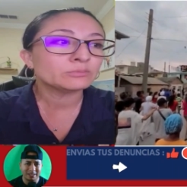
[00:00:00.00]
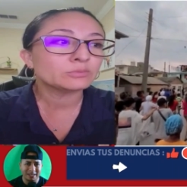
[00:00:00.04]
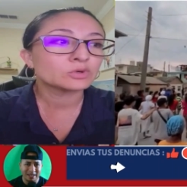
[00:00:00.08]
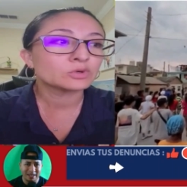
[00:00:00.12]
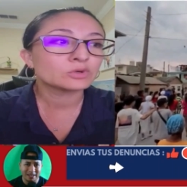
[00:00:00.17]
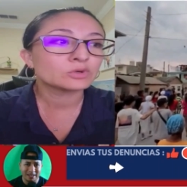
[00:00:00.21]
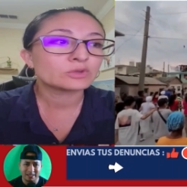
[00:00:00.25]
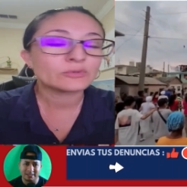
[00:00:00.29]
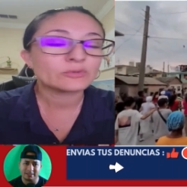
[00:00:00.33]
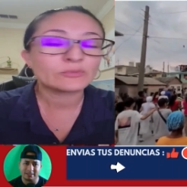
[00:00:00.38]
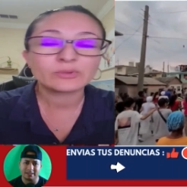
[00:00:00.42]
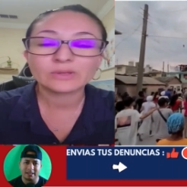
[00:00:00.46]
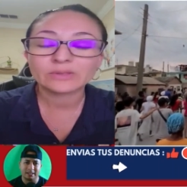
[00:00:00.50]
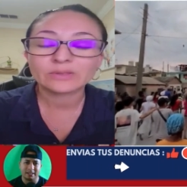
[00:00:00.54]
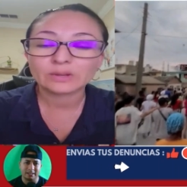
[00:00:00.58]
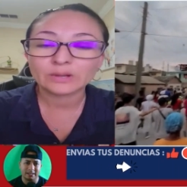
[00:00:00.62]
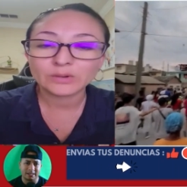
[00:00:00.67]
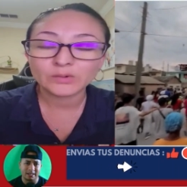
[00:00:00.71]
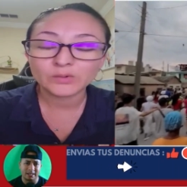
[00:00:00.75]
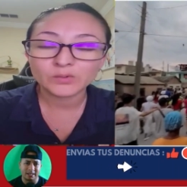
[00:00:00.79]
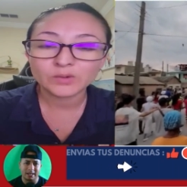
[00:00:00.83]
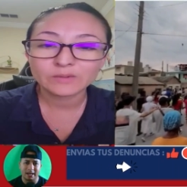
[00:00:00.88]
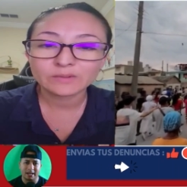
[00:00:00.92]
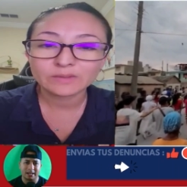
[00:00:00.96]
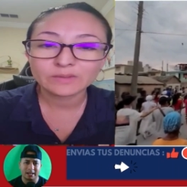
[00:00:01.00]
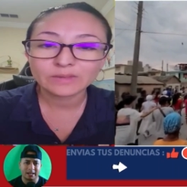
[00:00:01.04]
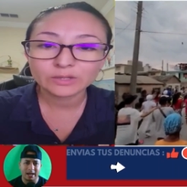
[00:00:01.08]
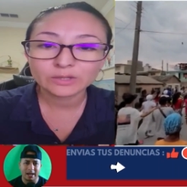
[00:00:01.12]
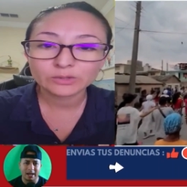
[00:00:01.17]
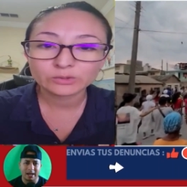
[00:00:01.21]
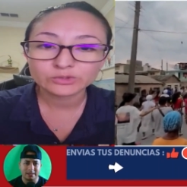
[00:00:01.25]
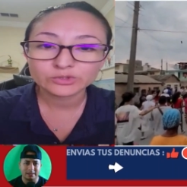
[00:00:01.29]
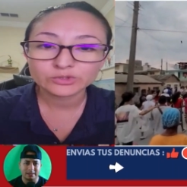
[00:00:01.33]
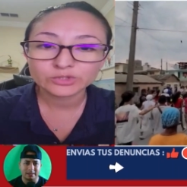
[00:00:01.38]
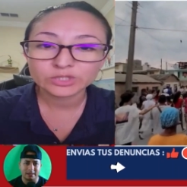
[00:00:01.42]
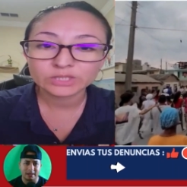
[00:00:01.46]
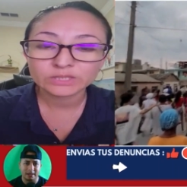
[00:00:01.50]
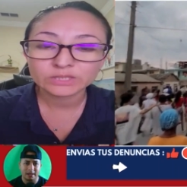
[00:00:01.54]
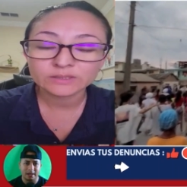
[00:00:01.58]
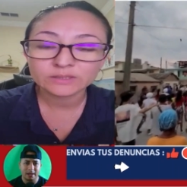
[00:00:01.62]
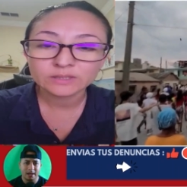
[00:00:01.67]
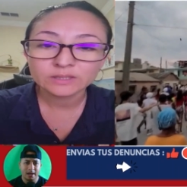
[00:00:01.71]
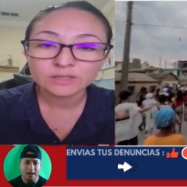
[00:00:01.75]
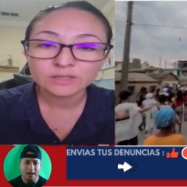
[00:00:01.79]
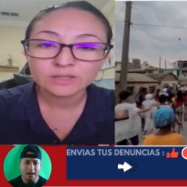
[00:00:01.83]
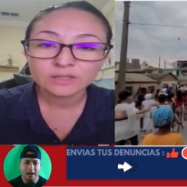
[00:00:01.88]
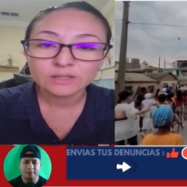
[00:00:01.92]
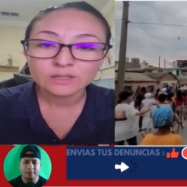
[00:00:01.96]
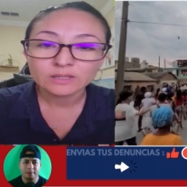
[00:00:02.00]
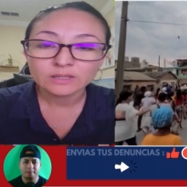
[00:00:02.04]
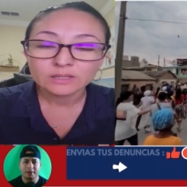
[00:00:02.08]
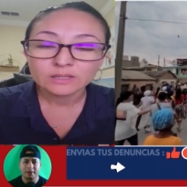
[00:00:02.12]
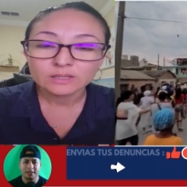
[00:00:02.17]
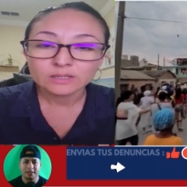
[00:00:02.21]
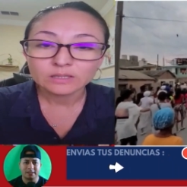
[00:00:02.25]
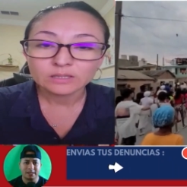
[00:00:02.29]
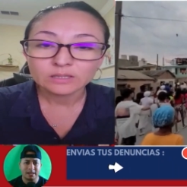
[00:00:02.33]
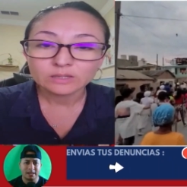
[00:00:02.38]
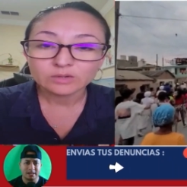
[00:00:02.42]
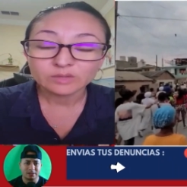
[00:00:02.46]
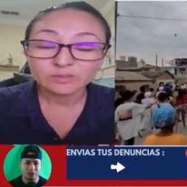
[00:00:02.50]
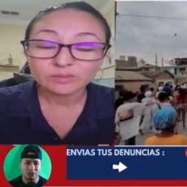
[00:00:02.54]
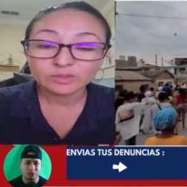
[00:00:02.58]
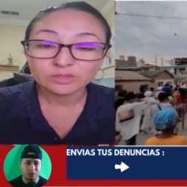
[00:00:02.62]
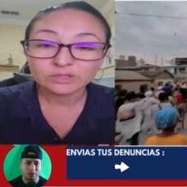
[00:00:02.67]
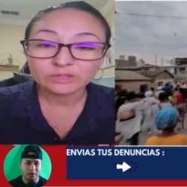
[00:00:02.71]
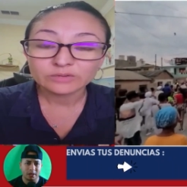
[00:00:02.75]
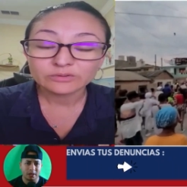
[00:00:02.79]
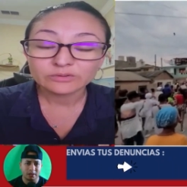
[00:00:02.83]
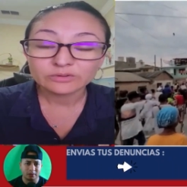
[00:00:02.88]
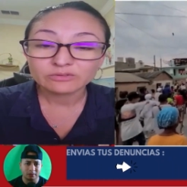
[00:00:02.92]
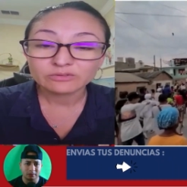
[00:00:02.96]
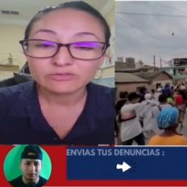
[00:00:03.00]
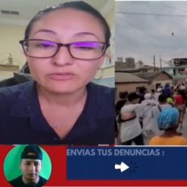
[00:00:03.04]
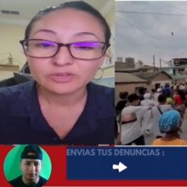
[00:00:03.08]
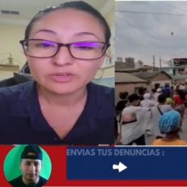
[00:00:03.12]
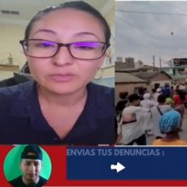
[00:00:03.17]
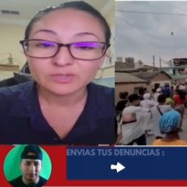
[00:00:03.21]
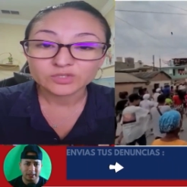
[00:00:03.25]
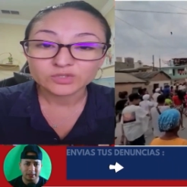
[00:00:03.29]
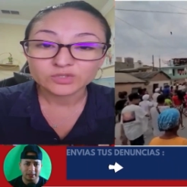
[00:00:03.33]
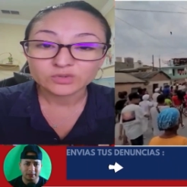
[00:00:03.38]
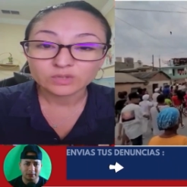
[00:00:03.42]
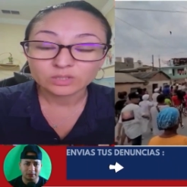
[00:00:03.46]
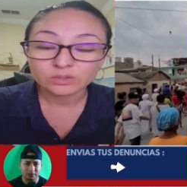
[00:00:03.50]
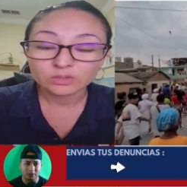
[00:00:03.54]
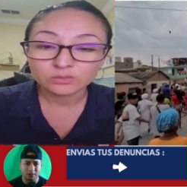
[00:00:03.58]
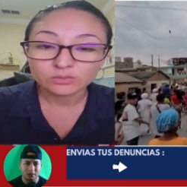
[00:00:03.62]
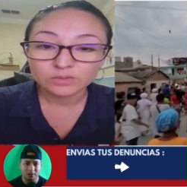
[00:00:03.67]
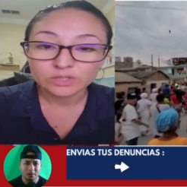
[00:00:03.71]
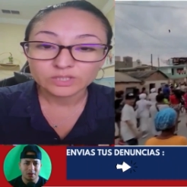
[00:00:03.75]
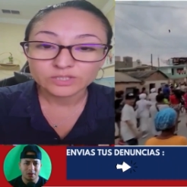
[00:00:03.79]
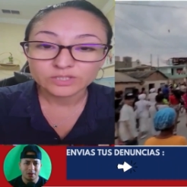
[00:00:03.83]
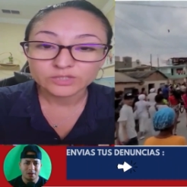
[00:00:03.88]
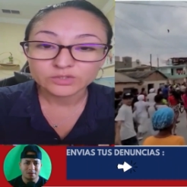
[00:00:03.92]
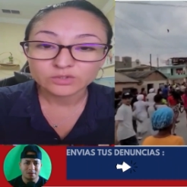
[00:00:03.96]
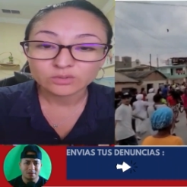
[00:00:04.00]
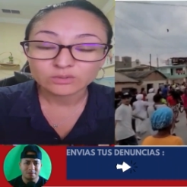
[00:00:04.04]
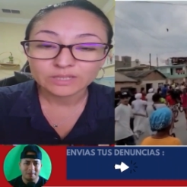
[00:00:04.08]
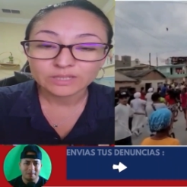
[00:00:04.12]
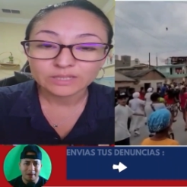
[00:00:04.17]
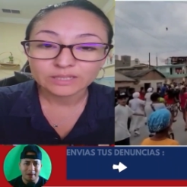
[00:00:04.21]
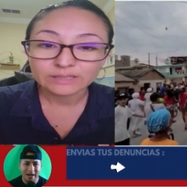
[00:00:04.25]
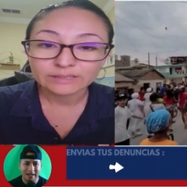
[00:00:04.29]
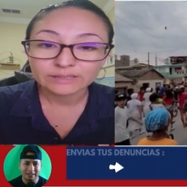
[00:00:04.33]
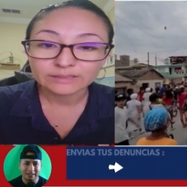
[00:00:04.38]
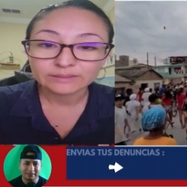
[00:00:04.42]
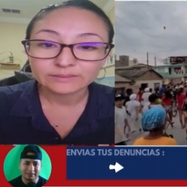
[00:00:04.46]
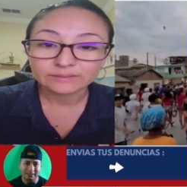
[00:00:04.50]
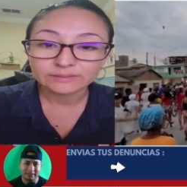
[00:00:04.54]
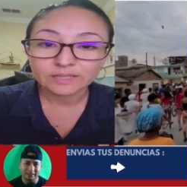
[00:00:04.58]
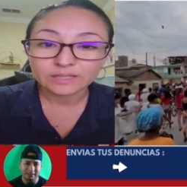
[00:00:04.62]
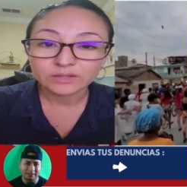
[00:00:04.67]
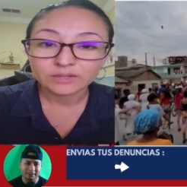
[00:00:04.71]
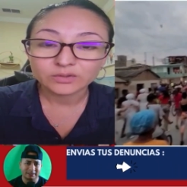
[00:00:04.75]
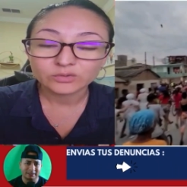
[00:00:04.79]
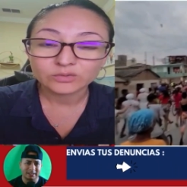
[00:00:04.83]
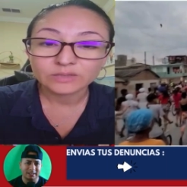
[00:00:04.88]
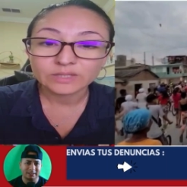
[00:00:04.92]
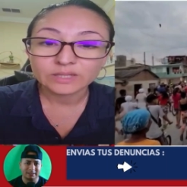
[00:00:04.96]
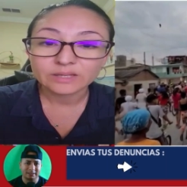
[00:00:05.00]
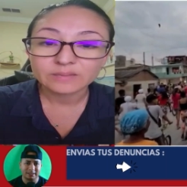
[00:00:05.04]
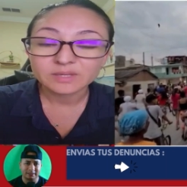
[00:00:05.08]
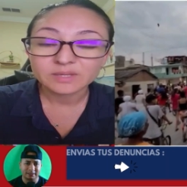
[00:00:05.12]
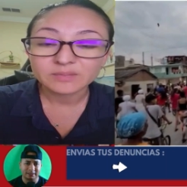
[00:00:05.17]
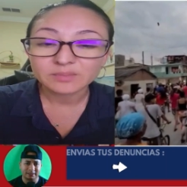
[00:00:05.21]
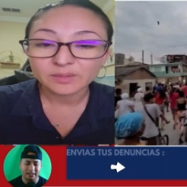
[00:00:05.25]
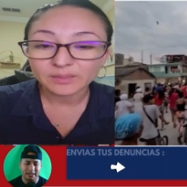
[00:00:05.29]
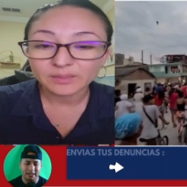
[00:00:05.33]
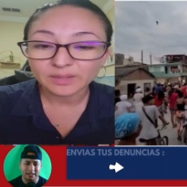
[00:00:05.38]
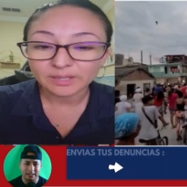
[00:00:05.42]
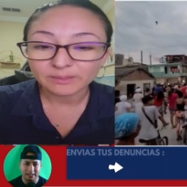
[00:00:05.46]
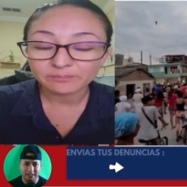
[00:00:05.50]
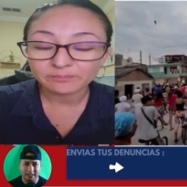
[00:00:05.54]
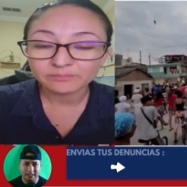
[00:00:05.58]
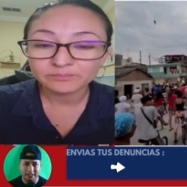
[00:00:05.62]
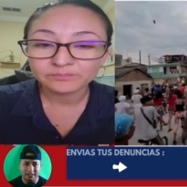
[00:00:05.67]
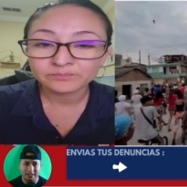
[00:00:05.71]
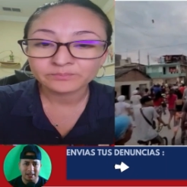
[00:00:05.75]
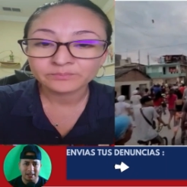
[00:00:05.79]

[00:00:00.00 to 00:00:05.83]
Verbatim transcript: un poco después de las 9 de la noche y no hemos tenido confirmación alguna sobre el estado de mi papá.